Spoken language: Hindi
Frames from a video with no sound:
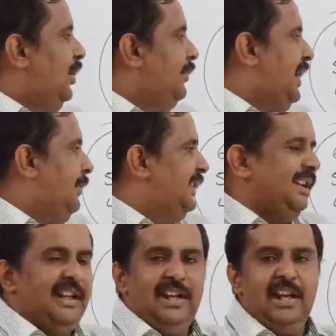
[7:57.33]
तो हम क्या बता
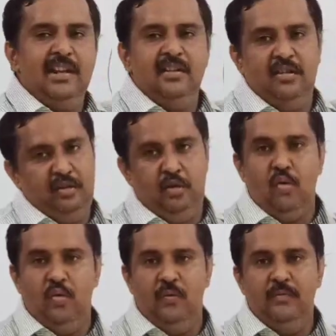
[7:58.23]
देंगे दो
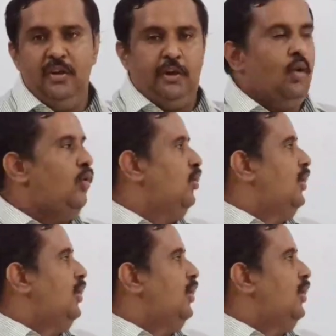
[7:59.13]
क्यों